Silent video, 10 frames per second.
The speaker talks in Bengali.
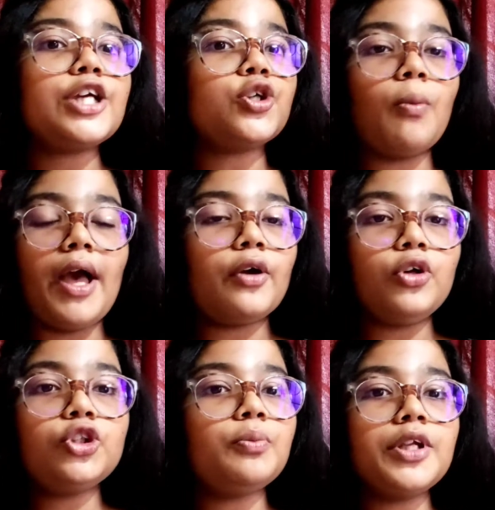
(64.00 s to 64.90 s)
এই
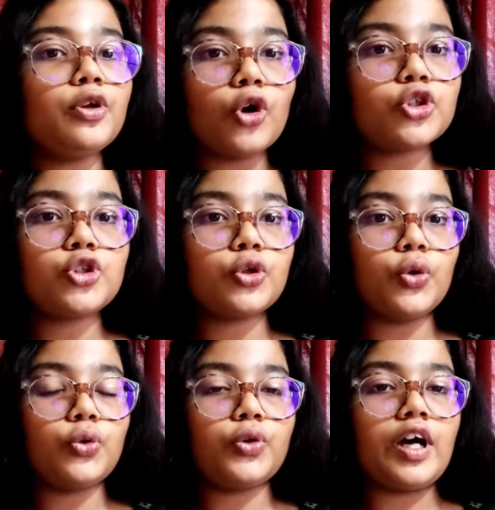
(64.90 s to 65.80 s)
সময়গুলো তুমি নষ্ট
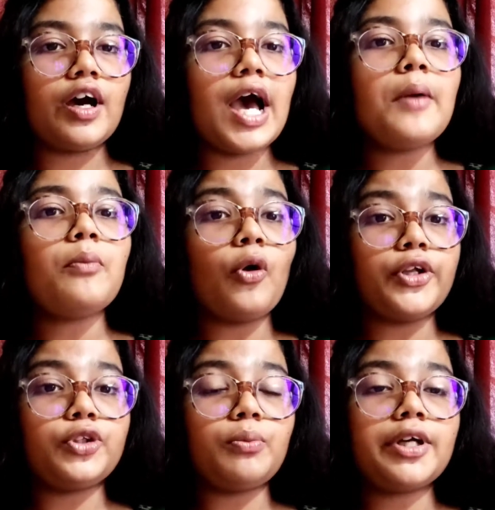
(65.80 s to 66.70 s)
করো না
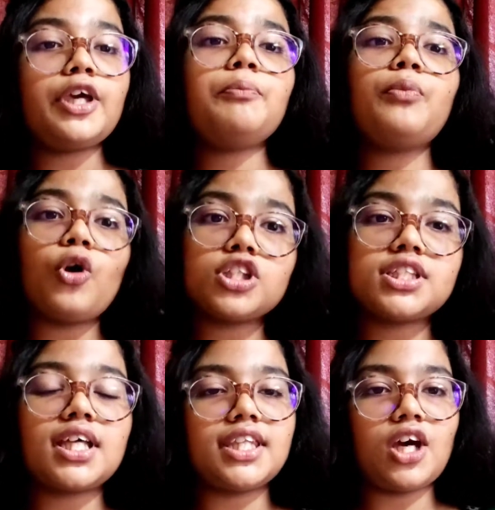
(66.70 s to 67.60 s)
পরে তোমাকে
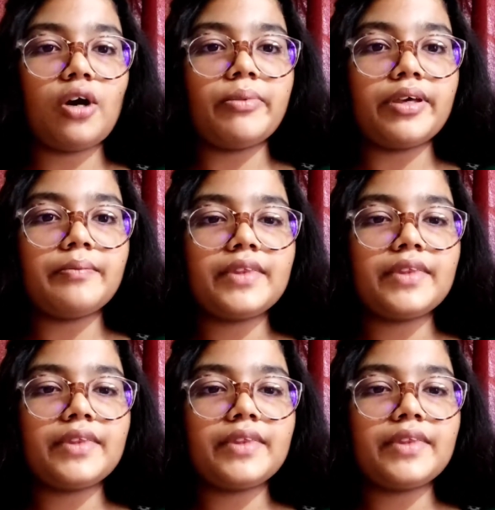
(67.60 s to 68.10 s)
পচতাতে হবে